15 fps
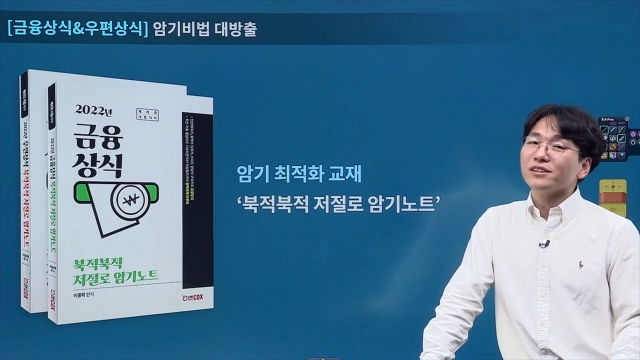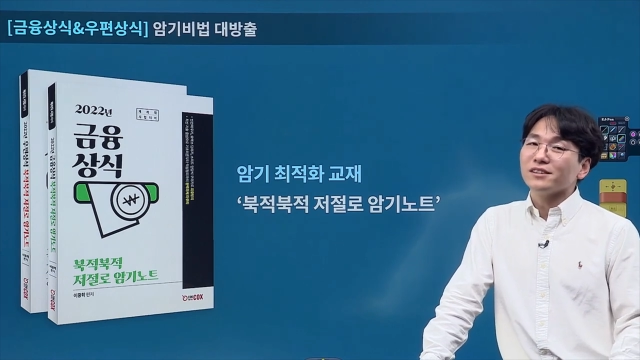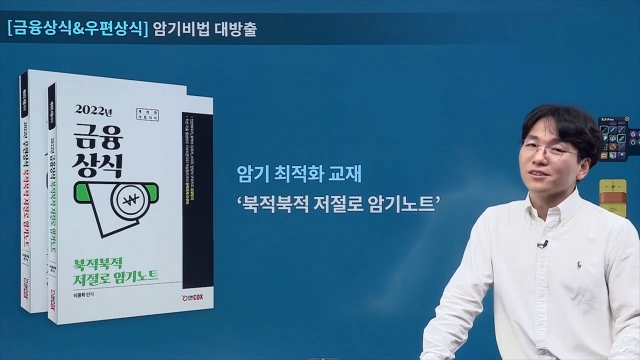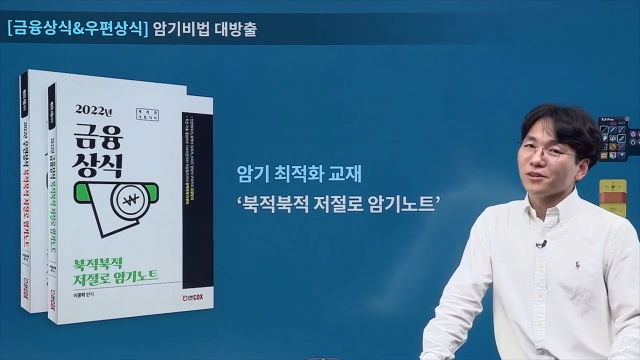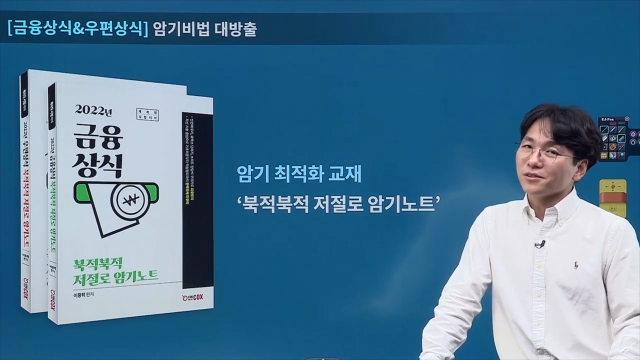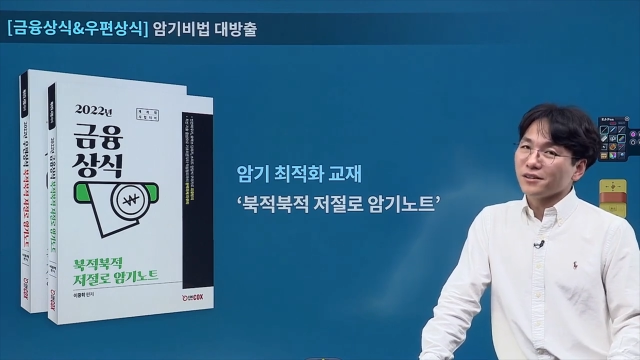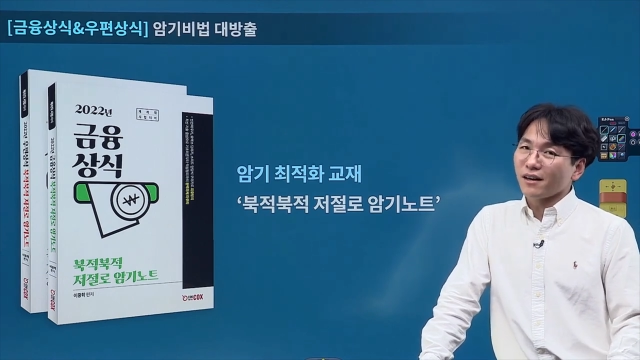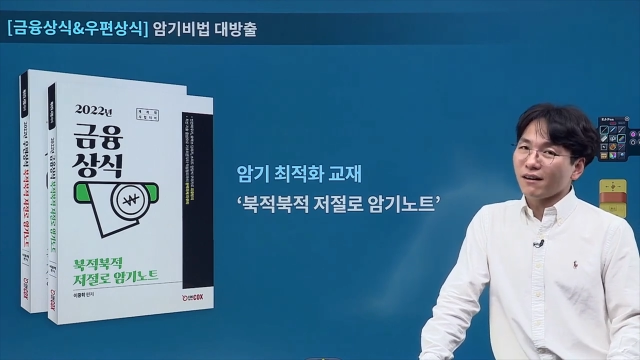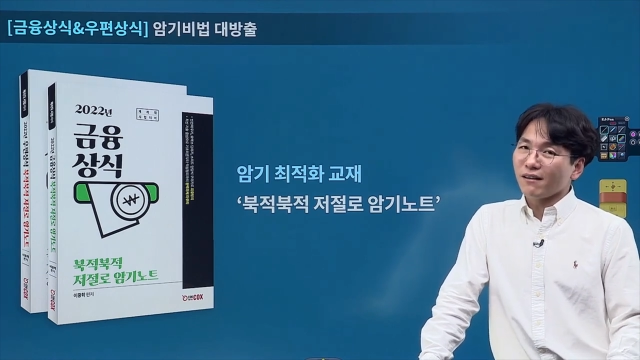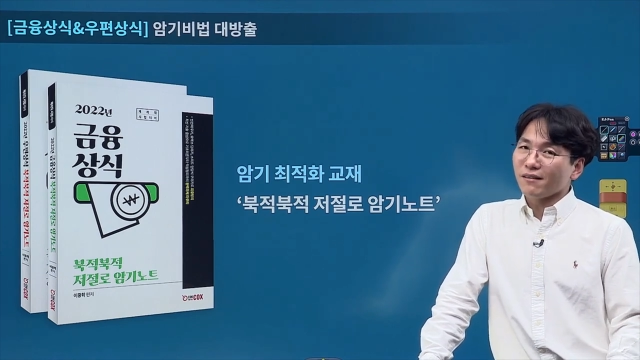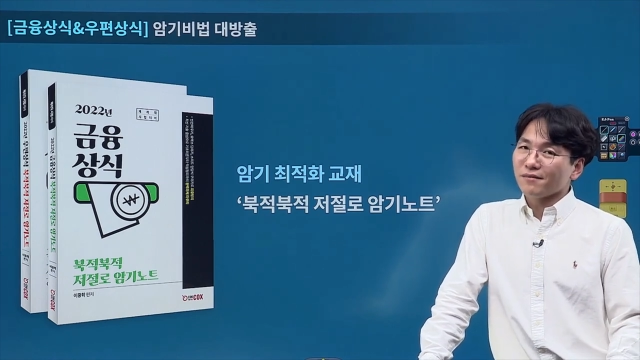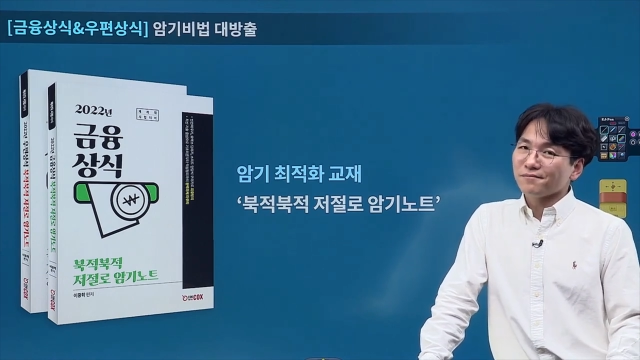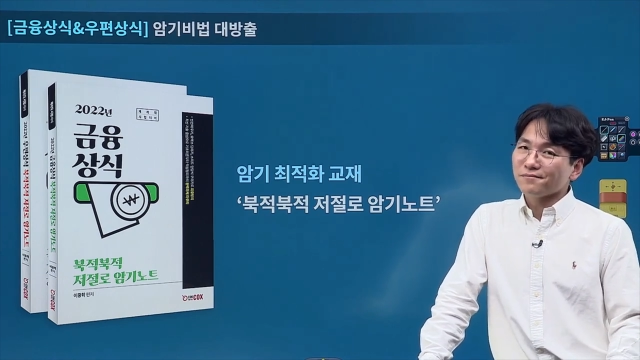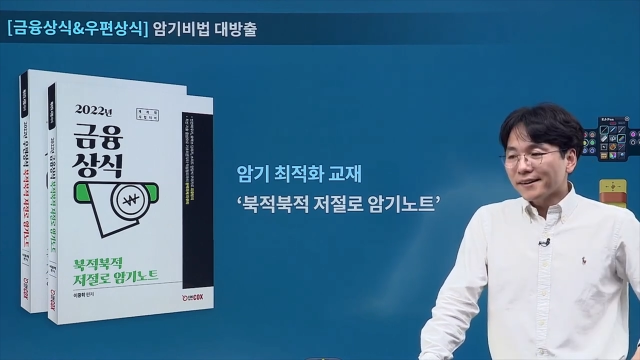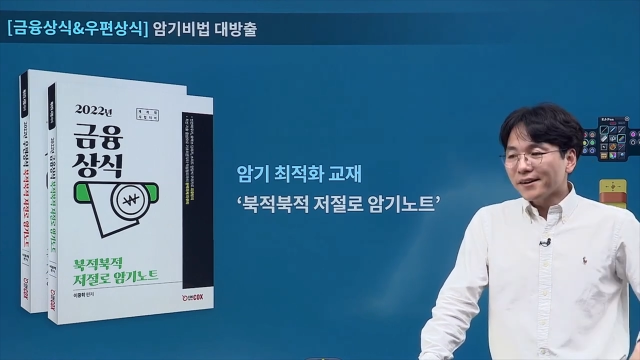있어요 그게
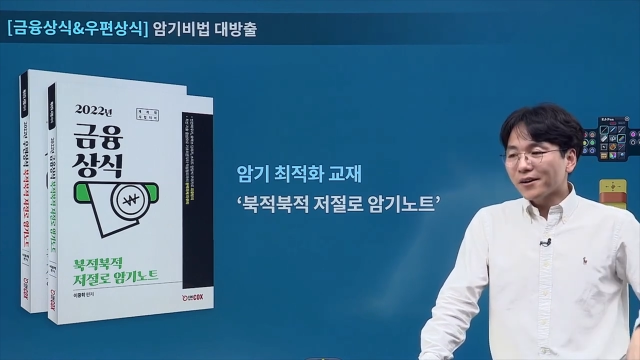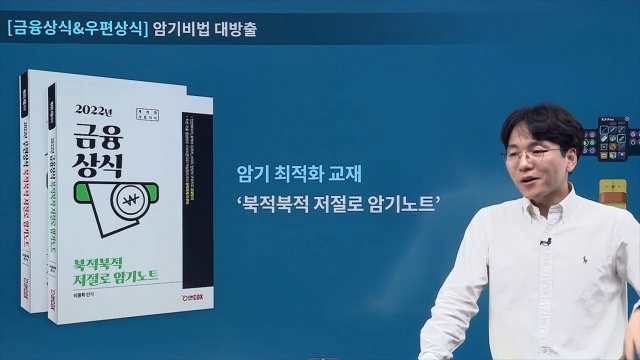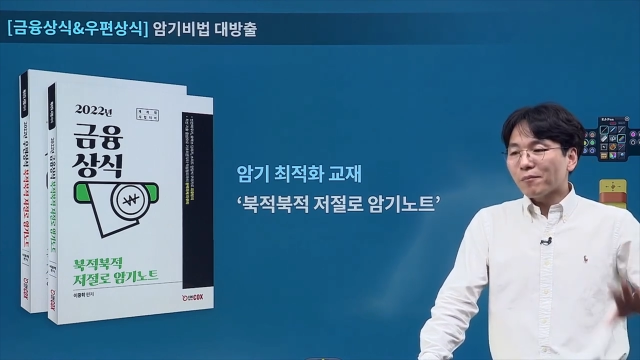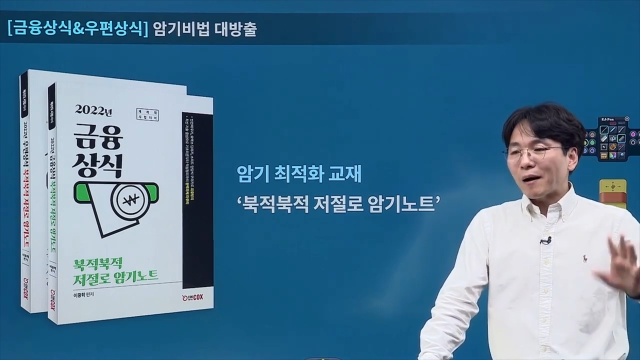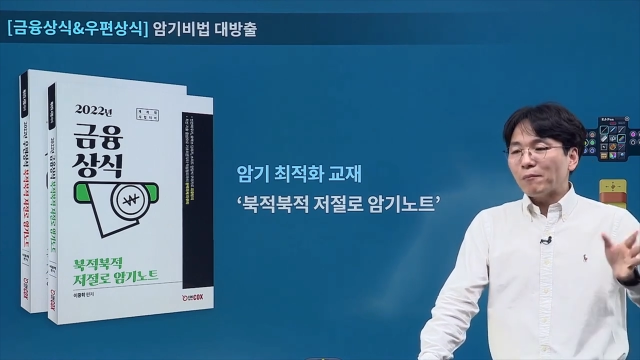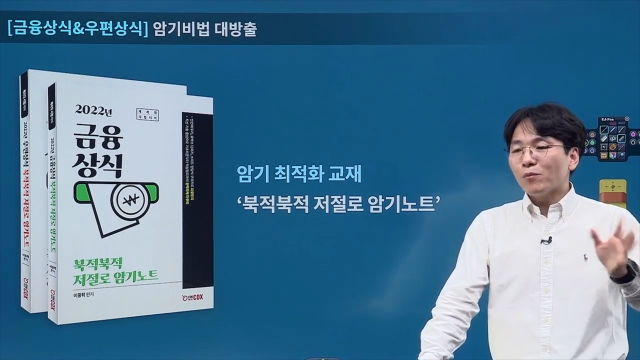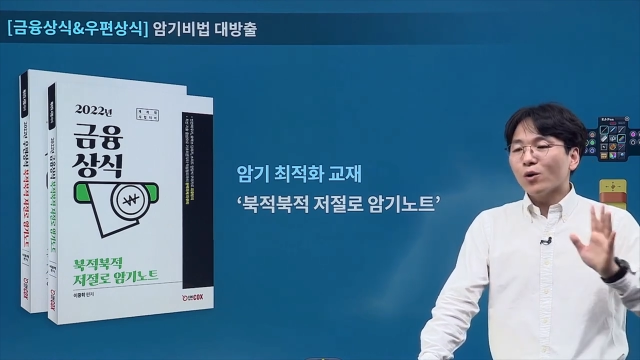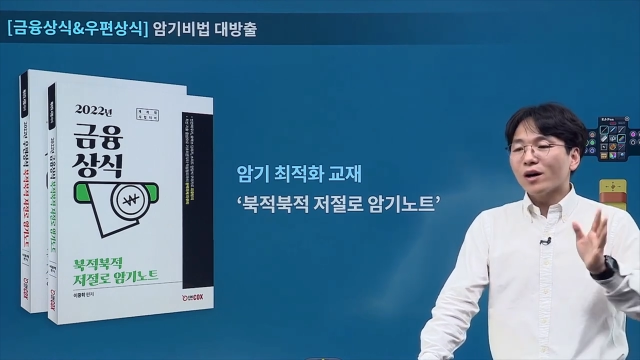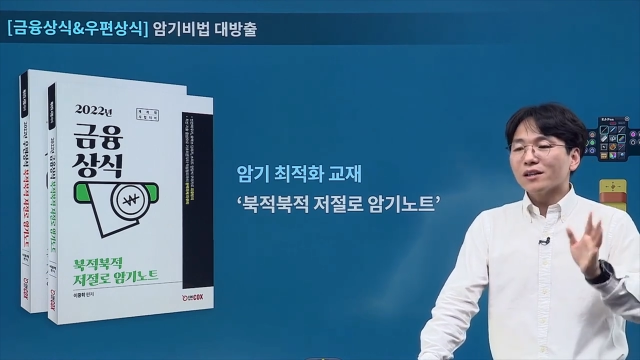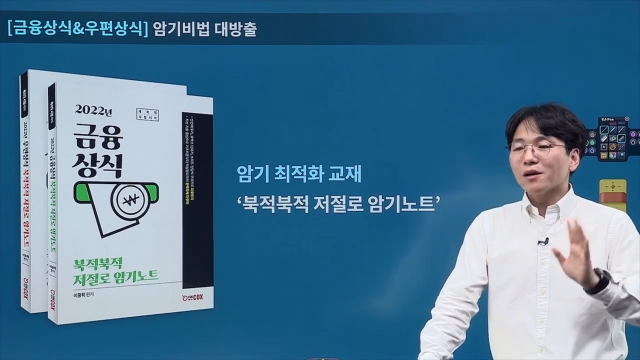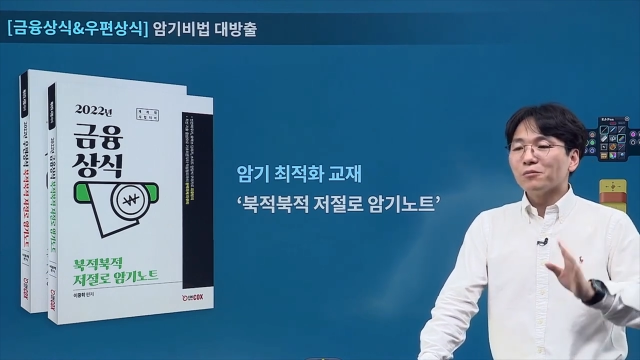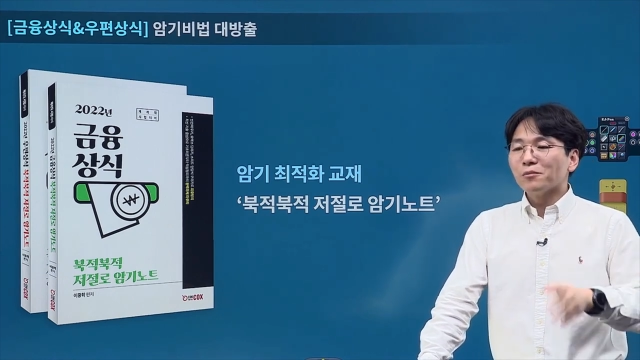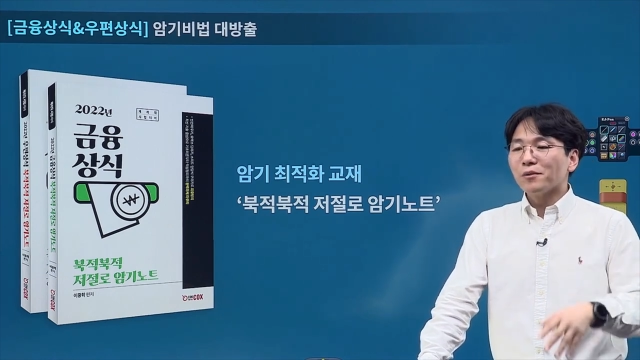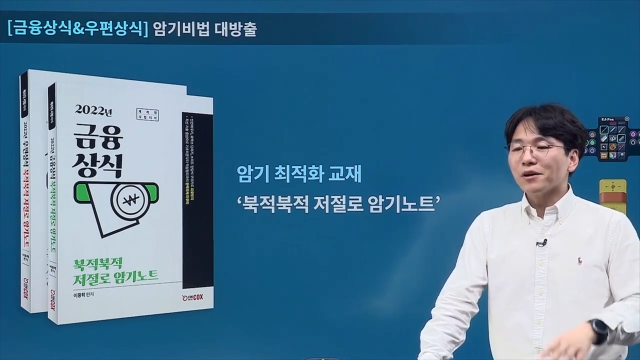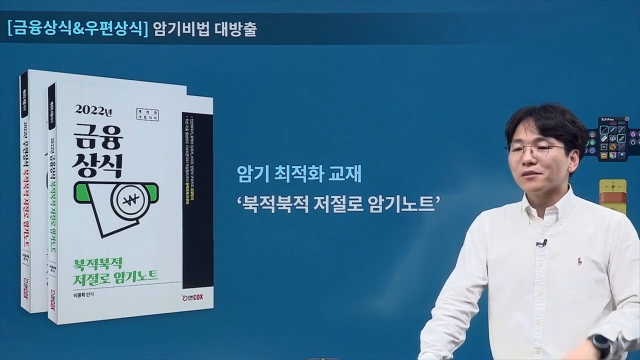그거를 반복하다
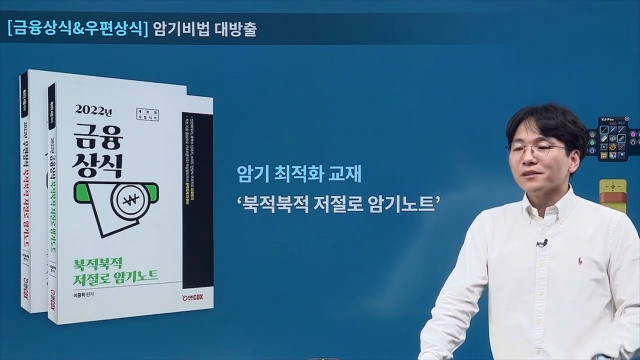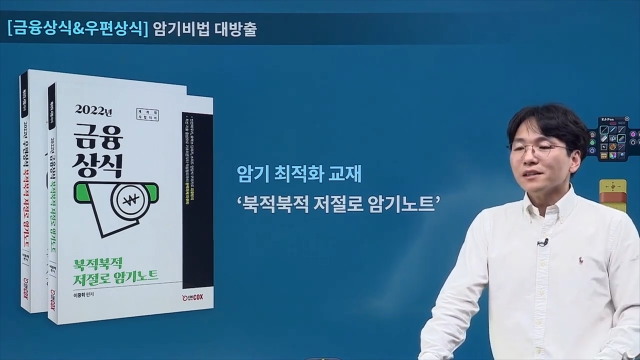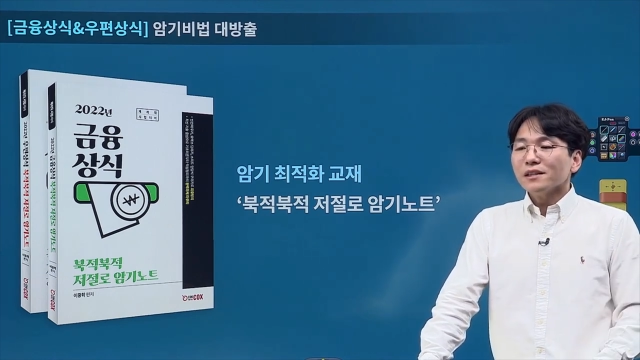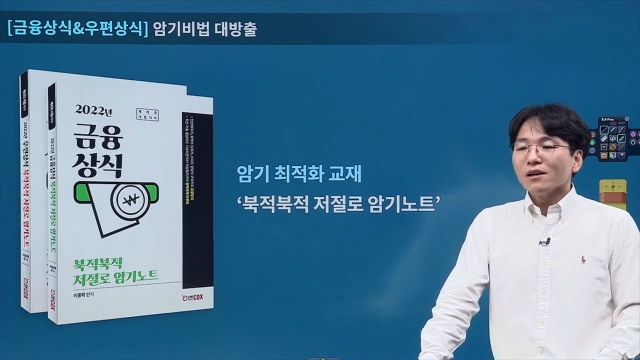보면